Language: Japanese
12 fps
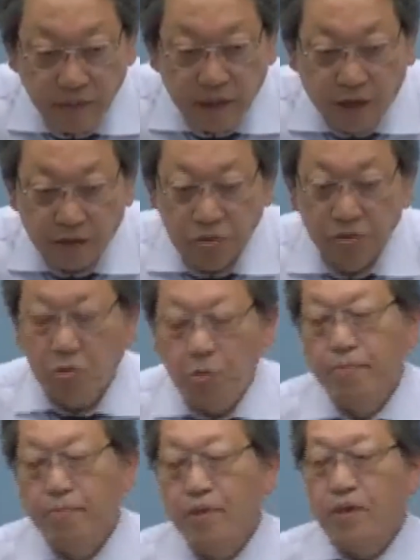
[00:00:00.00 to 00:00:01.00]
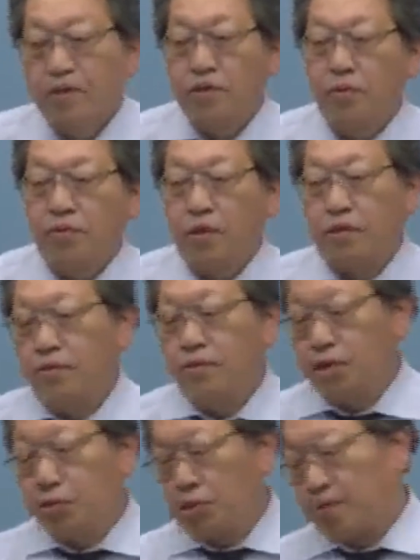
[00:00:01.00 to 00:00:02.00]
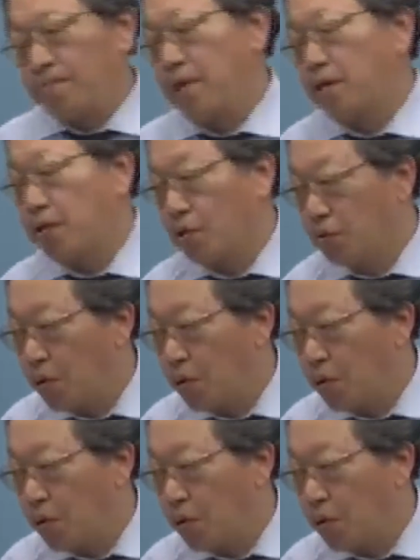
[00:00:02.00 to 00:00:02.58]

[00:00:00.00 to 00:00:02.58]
逆に言うとそんなふうに受験勉強